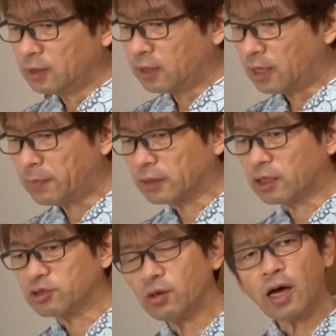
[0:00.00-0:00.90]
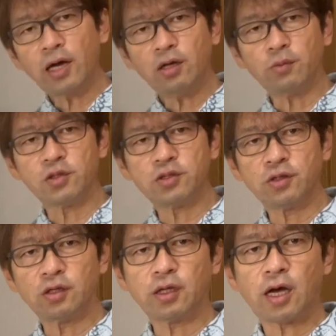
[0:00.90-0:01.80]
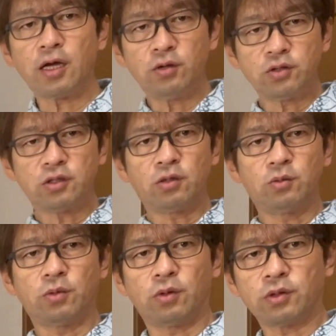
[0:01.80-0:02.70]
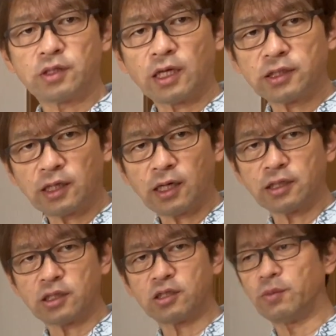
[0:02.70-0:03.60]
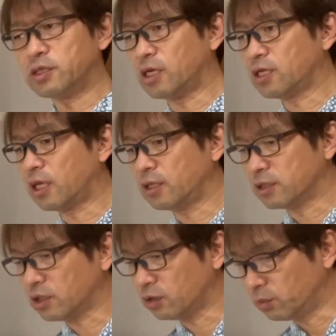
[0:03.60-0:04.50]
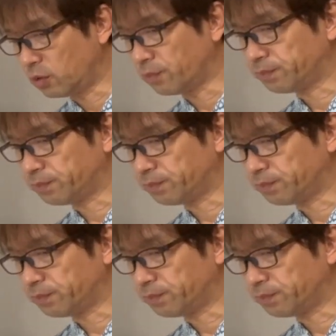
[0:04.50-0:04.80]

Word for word: えまあ多少配慮も必要なので、配慮事項もお伝えしながら説明していきたいんですけども、